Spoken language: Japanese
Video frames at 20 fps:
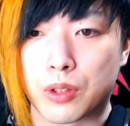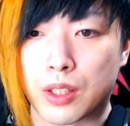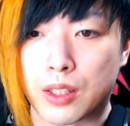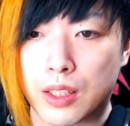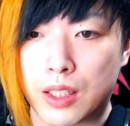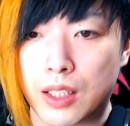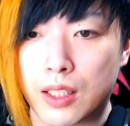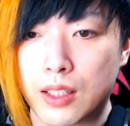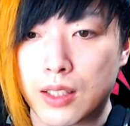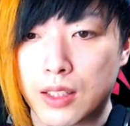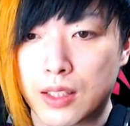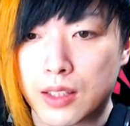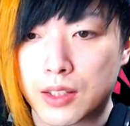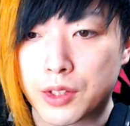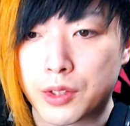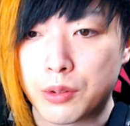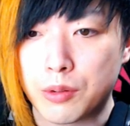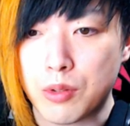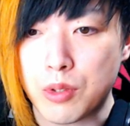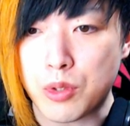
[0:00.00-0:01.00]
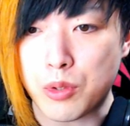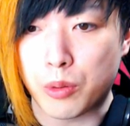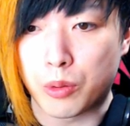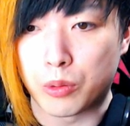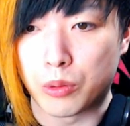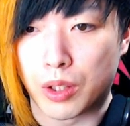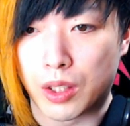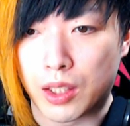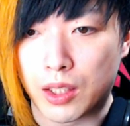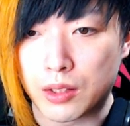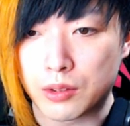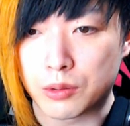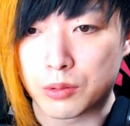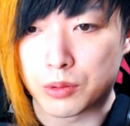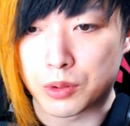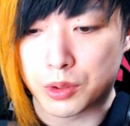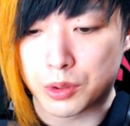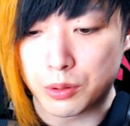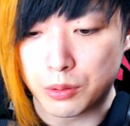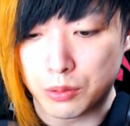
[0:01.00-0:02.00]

かな。9章のハードの9の